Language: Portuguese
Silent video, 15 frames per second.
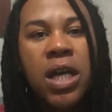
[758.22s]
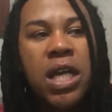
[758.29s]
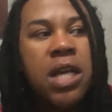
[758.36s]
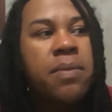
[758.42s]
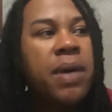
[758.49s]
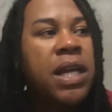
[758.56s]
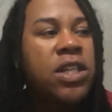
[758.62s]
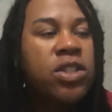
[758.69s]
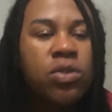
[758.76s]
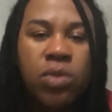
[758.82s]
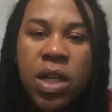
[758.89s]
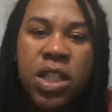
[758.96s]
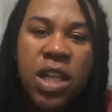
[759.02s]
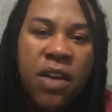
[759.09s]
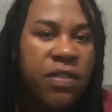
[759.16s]
E, mano, a gente
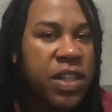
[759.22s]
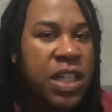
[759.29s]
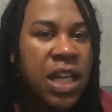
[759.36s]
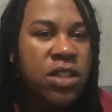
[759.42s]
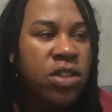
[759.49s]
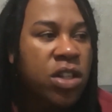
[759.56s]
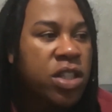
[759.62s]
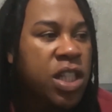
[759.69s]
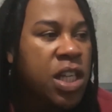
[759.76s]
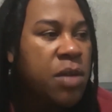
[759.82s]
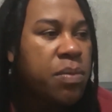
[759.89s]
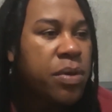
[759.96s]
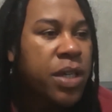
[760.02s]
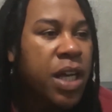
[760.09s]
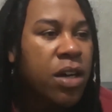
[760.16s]
nunca tinha viajado sozinho
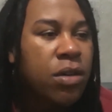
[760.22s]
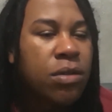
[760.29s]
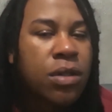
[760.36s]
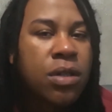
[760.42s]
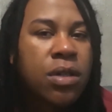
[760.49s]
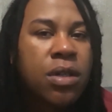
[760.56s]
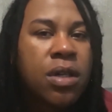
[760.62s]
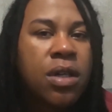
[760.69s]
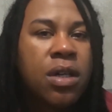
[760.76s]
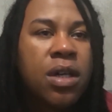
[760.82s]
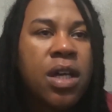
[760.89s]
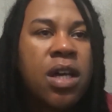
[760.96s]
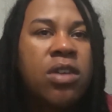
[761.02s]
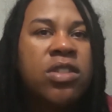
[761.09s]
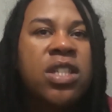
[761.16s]
porque eu,
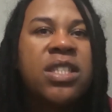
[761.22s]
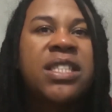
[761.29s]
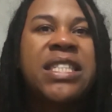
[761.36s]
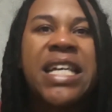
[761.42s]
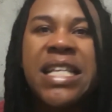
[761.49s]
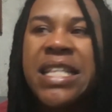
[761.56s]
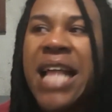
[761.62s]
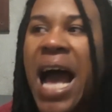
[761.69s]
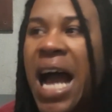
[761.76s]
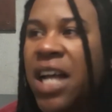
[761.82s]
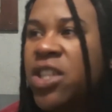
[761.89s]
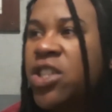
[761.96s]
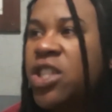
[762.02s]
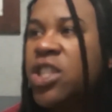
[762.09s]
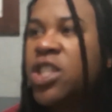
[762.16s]
eu tinha
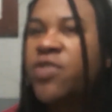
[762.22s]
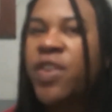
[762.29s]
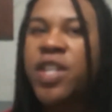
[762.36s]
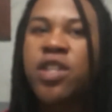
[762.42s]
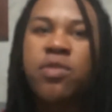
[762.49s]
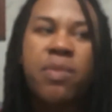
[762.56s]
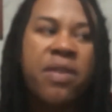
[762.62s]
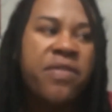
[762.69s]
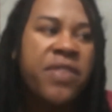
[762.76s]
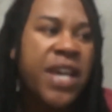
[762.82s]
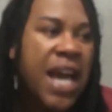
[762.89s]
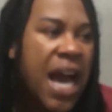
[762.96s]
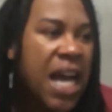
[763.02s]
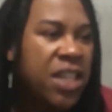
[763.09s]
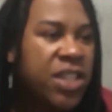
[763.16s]
ansiedade de fazer uma
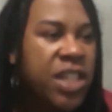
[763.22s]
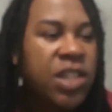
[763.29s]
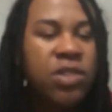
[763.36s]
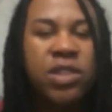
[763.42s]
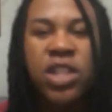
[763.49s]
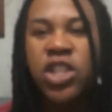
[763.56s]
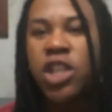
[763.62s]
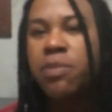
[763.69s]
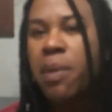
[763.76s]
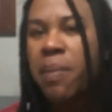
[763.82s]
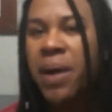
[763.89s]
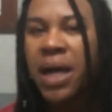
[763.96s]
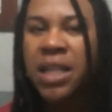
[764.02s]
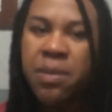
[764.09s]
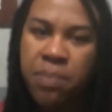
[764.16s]
viagem e não ter dinheiro pra
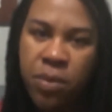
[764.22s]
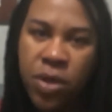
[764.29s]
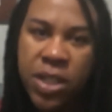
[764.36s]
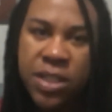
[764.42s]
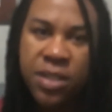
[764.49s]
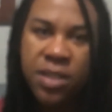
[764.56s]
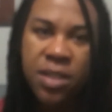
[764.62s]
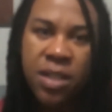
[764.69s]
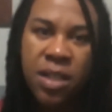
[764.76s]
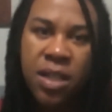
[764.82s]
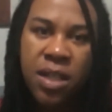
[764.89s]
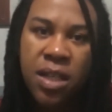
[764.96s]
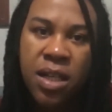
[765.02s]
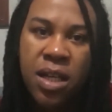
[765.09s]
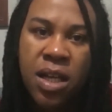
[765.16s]
pagar depois.
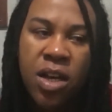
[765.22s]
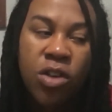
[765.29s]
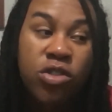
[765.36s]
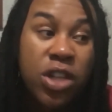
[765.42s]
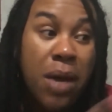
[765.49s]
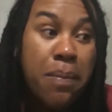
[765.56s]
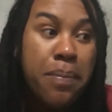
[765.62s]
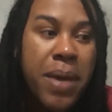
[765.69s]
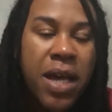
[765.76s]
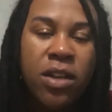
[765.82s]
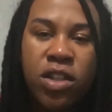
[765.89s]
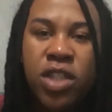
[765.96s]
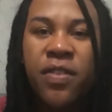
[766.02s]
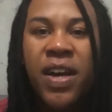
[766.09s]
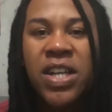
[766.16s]
Eu tinha medo
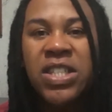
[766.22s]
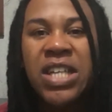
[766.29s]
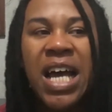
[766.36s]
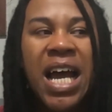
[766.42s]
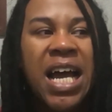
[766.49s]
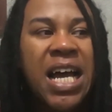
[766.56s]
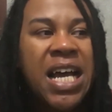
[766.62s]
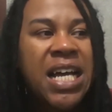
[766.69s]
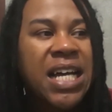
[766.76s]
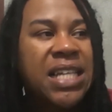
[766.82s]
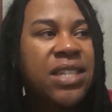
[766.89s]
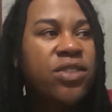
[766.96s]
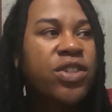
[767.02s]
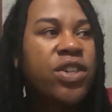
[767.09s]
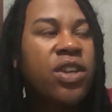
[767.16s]
de viajar,
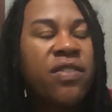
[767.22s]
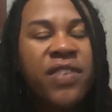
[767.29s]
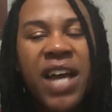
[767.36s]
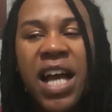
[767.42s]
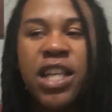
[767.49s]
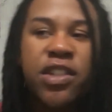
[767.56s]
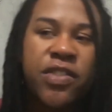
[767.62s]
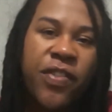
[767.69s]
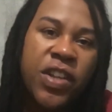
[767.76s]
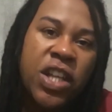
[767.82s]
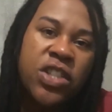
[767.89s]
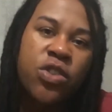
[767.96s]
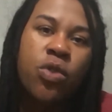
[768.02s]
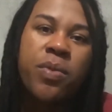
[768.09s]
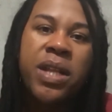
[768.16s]
gastar dinheiro na viagem e faltar
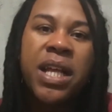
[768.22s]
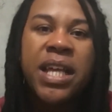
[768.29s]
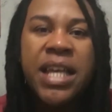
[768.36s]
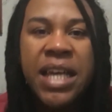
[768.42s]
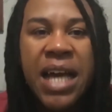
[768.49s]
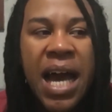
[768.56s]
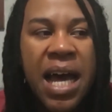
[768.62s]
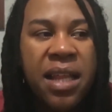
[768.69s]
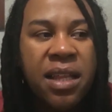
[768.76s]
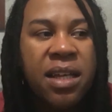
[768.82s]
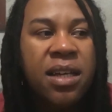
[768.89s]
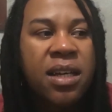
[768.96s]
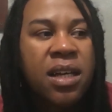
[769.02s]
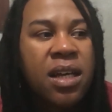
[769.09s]
de comida aqui em casa.